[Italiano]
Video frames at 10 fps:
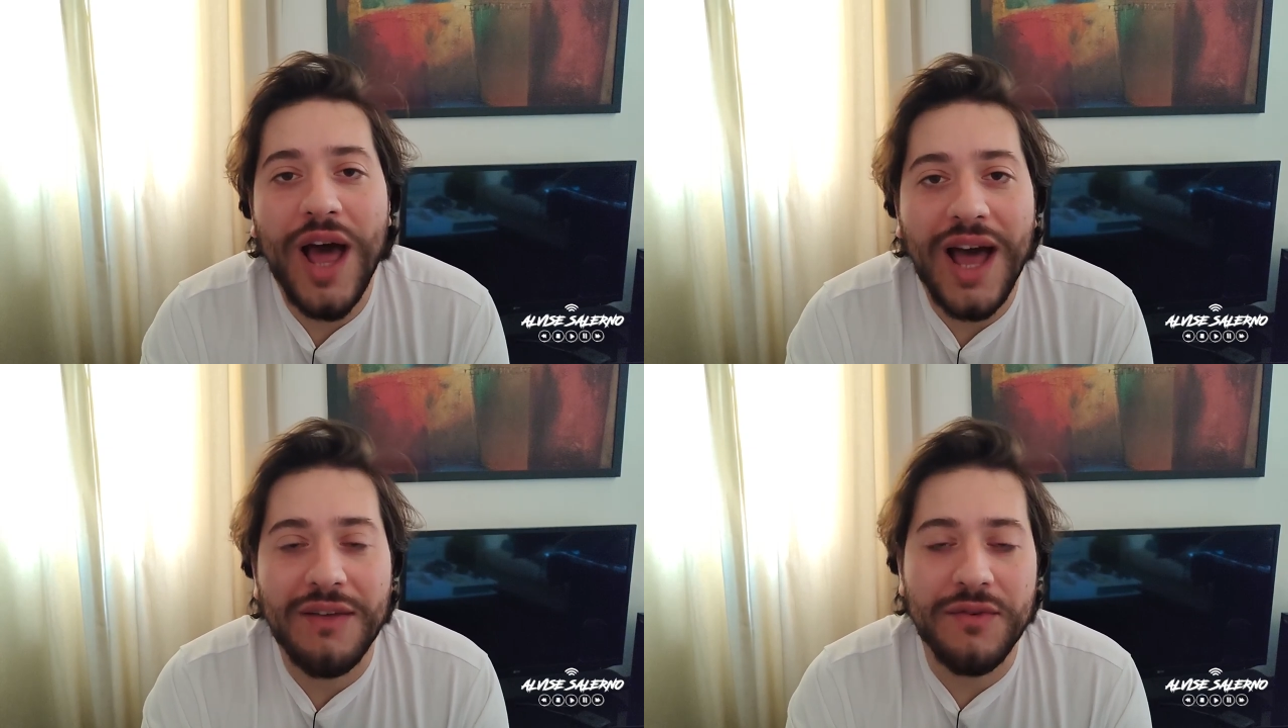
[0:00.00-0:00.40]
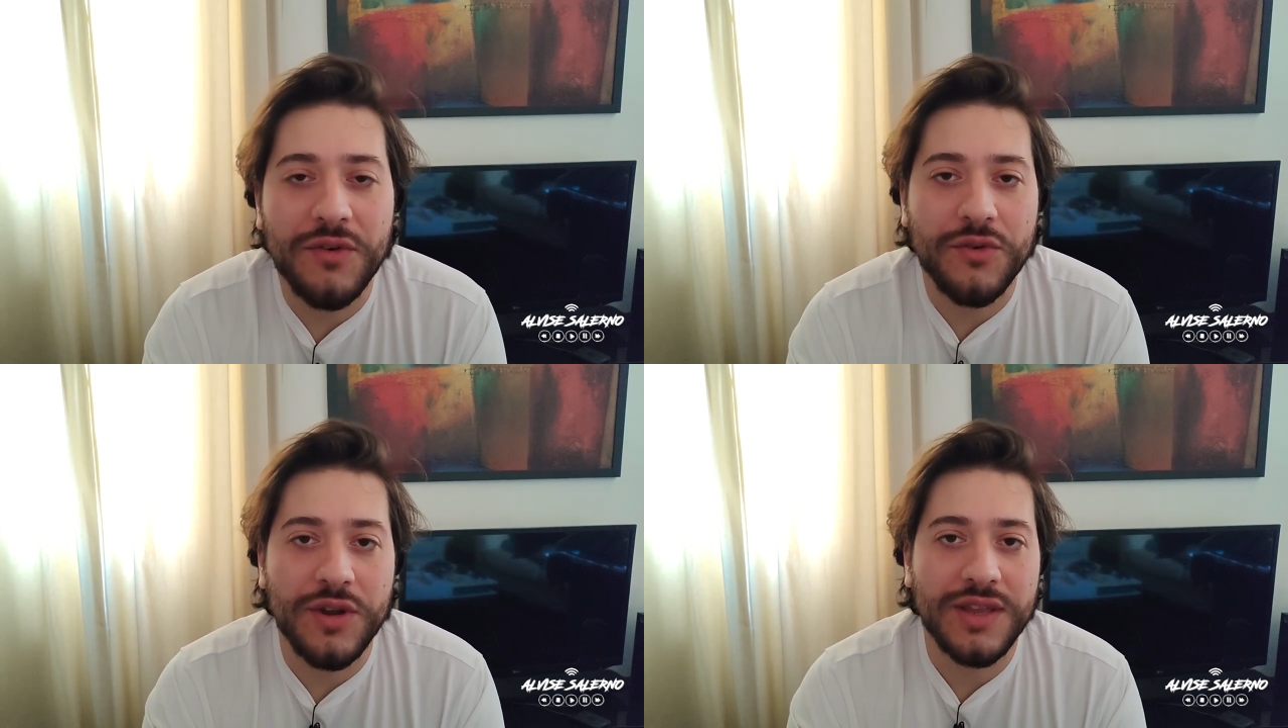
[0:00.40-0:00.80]
live
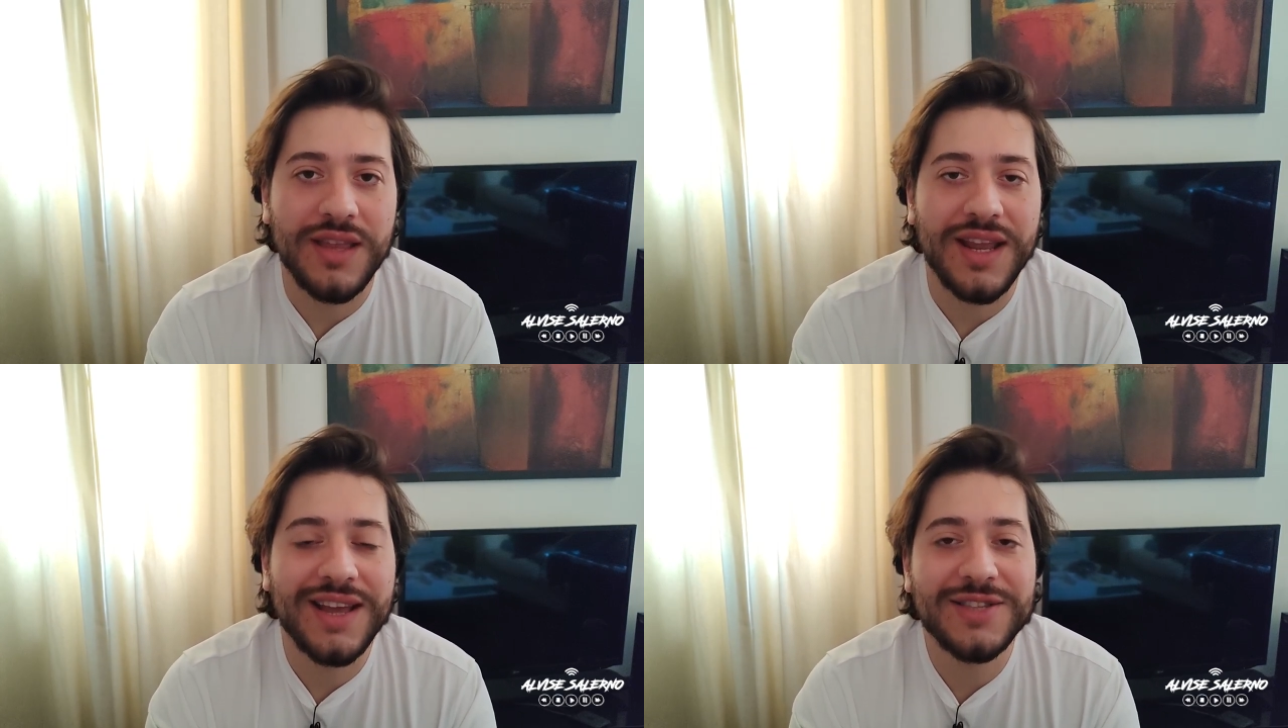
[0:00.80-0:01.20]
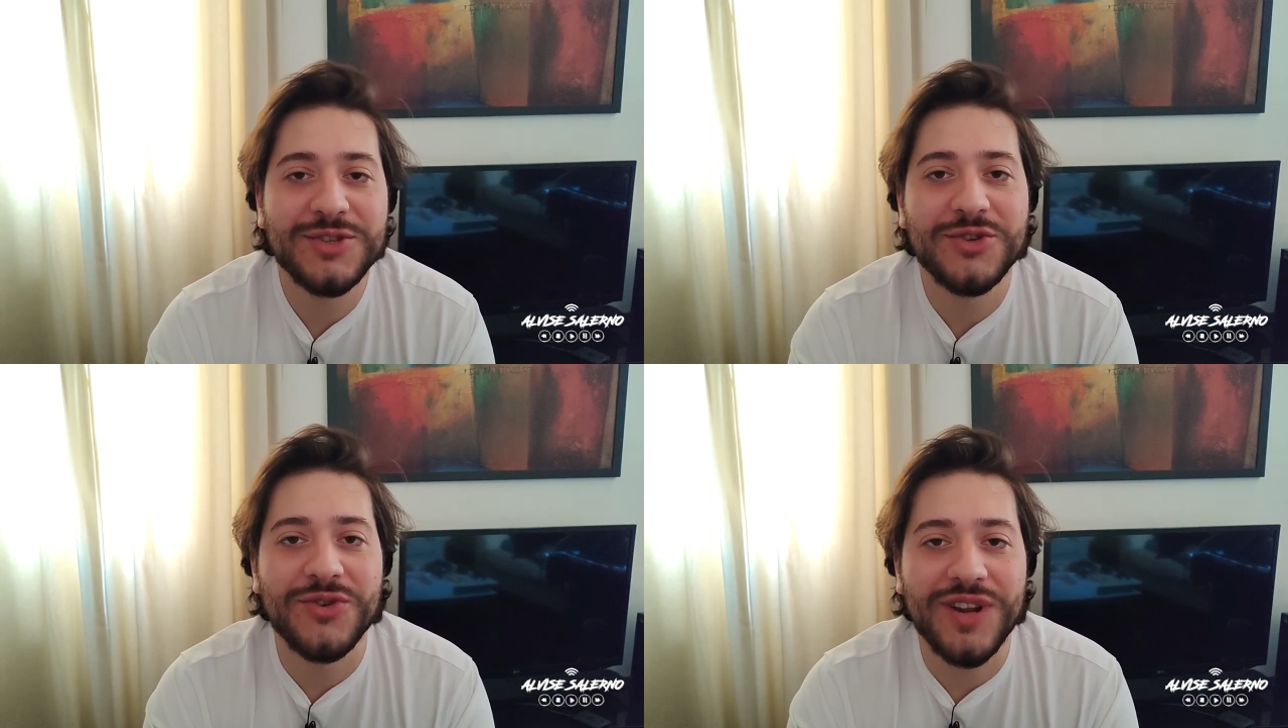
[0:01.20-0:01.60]
con tre
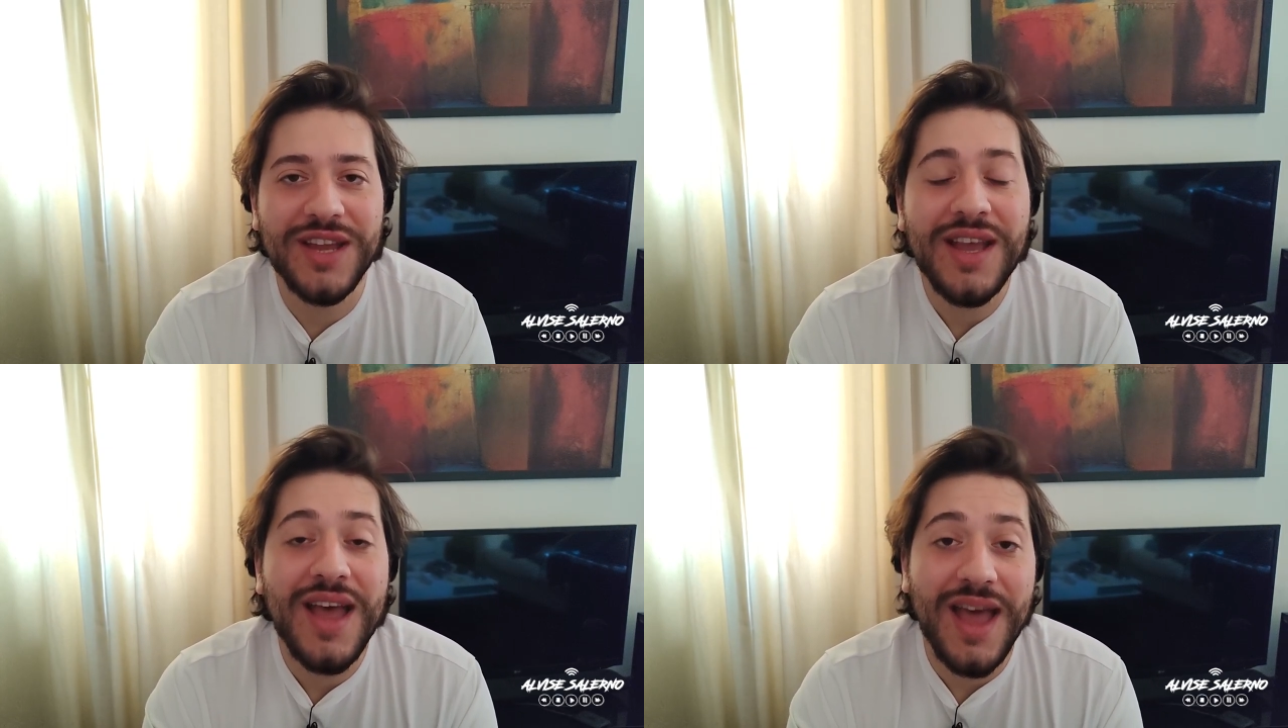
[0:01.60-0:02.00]
canzoni